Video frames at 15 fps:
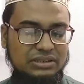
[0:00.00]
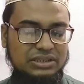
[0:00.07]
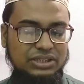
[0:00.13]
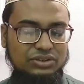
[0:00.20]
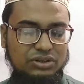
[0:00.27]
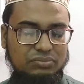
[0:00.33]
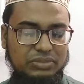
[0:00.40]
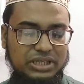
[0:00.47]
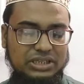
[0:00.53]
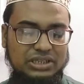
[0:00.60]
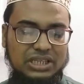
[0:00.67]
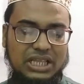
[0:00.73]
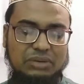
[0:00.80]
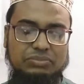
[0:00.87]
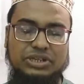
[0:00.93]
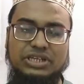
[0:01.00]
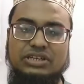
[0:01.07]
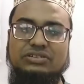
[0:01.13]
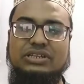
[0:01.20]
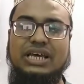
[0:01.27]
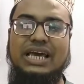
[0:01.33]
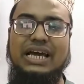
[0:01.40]
তিন নম্বরে যেটা লাগবে সেটা
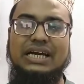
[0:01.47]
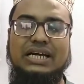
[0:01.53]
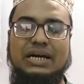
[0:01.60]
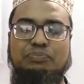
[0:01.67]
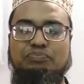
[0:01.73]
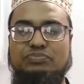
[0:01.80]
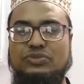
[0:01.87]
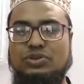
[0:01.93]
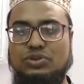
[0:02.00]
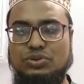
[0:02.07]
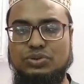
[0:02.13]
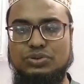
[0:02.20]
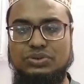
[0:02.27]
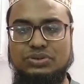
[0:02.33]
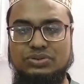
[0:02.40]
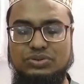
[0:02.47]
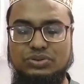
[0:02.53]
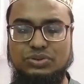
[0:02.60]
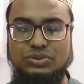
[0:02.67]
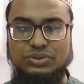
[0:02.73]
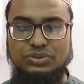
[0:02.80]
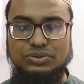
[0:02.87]
হচ্ছে এক কাপ দুধ
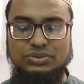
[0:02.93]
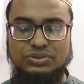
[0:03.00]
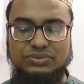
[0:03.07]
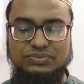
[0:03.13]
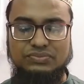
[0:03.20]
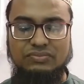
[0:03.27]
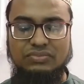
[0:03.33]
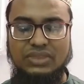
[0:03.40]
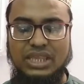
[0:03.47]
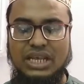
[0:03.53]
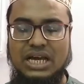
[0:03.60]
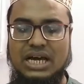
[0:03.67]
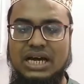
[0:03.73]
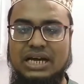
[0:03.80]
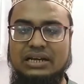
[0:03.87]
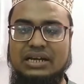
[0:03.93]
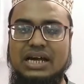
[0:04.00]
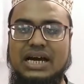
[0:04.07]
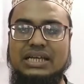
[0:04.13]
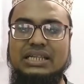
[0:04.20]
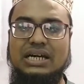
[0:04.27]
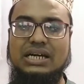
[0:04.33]
গরুর দুধ আর
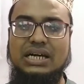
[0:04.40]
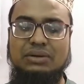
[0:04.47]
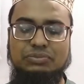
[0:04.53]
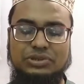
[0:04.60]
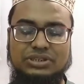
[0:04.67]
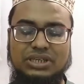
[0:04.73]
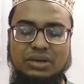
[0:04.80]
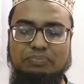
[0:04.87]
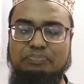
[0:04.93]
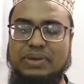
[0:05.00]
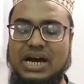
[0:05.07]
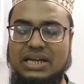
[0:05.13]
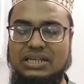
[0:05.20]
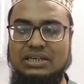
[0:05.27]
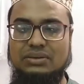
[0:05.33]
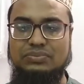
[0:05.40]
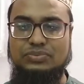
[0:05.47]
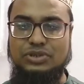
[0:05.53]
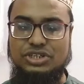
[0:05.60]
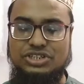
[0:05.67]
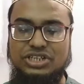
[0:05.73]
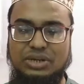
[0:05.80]
আধা কাপ হচ্ছে পানি
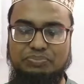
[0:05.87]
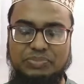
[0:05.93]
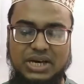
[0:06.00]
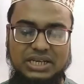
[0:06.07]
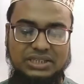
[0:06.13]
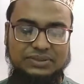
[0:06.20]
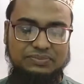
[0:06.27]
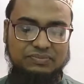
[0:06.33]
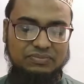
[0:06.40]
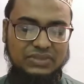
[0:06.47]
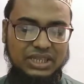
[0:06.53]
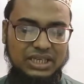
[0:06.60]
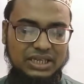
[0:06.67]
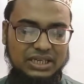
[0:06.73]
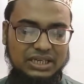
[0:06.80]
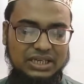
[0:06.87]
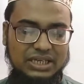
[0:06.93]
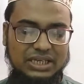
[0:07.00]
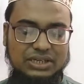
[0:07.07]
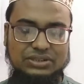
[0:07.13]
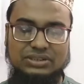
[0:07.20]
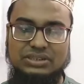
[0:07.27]
পরিষ্কার পানি
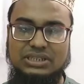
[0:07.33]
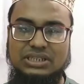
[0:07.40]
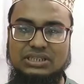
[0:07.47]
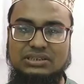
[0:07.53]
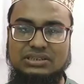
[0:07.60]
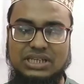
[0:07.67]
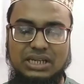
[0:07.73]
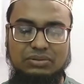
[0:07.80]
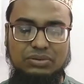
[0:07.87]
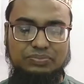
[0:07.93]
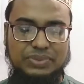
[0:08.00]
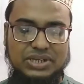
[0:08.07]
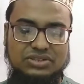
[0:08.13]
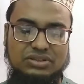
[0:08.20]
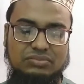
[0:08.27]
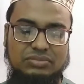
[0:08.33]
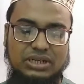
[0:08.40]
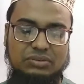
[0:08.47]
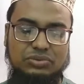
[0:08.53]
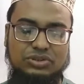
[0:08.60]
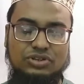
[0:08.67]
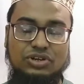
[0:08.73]
এটা হচ্ছে চার এবং পাঁচ নম্বর
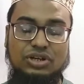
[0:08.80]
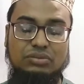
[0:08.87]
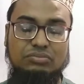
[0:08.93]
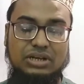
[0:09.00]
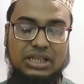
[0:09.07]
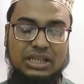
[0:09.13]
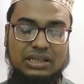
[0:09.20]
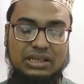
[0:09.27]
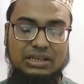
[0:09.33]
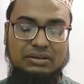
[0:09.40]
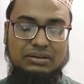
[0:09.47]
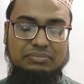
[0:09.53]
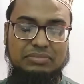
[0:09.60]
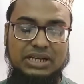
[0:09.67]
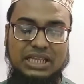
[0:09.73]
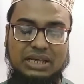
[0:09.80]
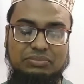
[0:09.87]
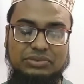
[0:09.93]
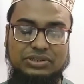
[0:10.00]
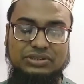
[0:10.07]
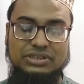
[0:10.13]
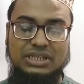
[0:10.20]
এবং ছয় নম্বরে
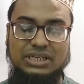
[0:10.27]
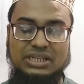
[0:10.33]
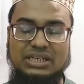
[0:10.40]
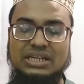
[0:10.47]
লাগবে হচ্ছে